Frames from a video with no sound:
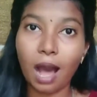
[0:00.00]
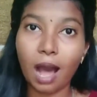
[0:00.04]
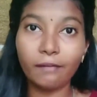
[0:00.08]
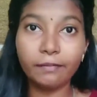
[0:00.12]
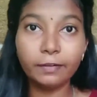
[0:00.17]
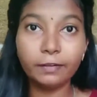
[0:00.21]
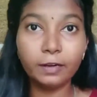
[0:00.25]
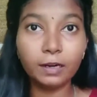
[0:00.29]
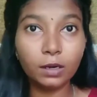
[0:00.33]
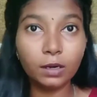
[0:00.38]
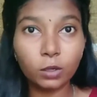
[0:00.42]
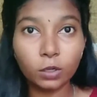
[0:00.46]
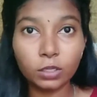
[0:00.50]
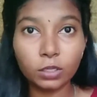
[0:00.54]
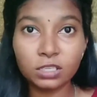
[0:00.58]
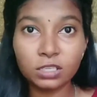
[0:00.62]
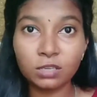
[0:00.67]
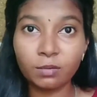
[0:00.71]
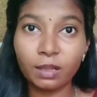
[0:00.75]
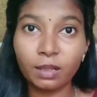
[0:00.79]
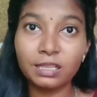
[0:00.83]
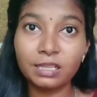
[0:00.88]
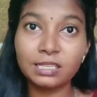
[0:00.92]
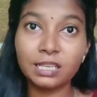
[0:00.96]
அவங்களும்
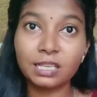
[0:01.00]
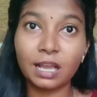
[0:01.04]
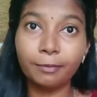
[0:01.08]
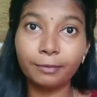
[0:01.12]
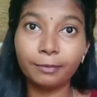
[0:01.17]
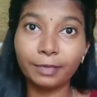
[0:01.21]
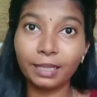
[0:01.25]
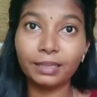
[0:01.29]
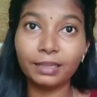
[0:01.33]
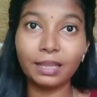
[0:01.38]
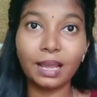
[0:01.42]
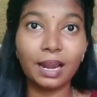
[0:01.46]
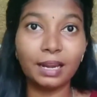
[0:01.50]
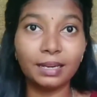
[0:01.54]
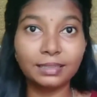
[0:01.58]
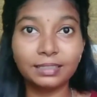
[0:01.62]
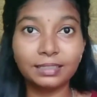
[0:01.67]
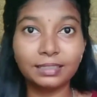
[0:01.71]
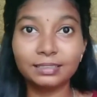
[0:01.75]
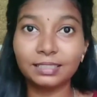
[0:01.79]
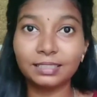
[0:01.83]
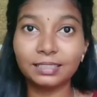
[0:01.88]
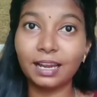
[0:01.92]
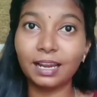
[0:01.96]
கொஞ்சமாவது சாப்பிட்டாதான்
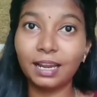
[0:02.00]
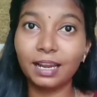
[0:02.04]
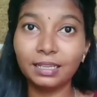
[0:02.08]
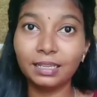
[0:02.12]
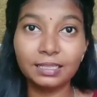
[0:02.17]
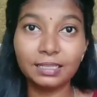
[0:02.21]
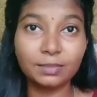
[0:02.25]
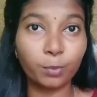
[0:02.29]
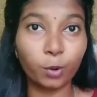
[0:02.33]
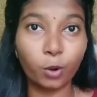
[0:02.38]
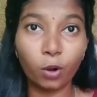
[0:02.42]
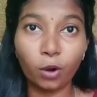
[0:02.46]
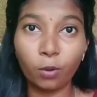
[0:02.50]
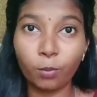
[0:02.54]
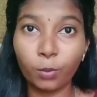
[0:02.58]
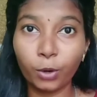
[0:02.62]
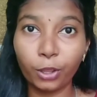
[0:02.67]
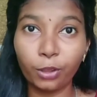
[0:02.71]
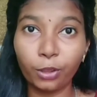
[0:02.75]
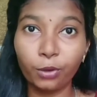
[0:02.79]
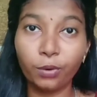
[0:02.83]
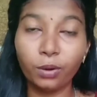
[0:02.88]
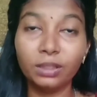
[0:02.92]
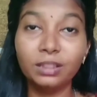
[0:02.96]
அடுத்தடுத்த நாளுக்கு போக
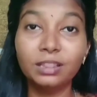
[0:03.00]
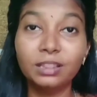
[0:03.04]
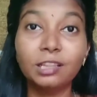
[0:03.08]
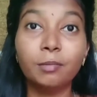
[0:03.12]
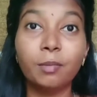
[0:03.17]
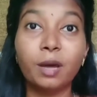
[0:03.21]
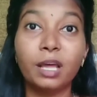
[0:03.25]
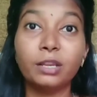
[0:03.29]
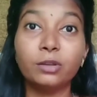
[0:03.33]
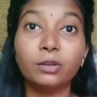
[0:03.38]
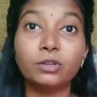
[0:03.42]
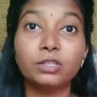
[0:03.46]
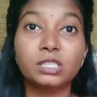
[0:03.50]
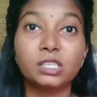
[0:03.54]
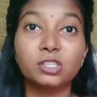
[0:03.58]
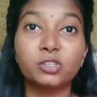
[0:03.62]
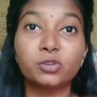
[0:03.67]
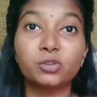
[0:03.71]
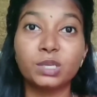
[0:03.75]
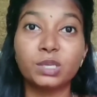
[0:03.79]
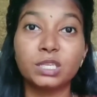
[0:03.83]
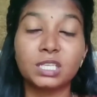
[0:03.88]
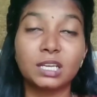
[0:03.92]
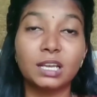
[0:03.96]
முடியும் இந்த மாதிரி ஒரு
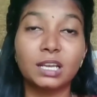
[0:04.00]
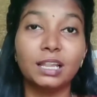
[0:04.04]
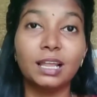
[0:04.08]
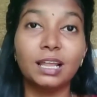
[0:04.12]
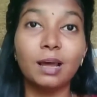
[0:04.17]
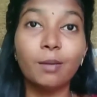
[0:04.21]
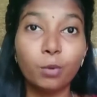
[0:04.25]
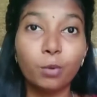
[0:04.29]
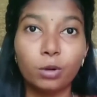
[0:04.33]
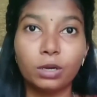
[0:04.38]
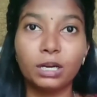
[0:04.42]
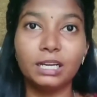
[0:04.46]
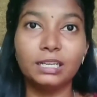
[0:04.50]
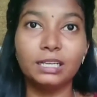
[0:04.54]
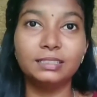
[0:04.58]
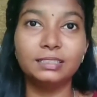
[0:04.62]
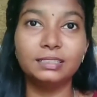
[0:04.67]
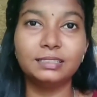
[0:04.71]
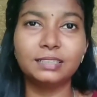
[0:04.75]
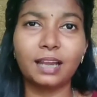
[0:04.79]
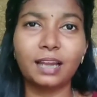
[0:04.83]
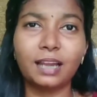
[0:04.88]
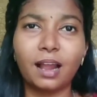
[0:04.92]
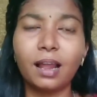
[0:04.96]
சுச்சுவேஷன்ல தான் புக்
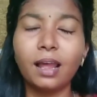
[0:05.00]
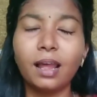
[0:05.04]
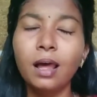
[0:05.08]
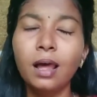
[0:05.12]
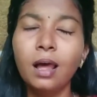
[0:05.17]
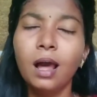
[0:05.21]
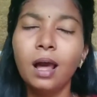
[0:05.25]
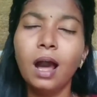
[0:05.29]
எழுதியிருந்திருக்காங்க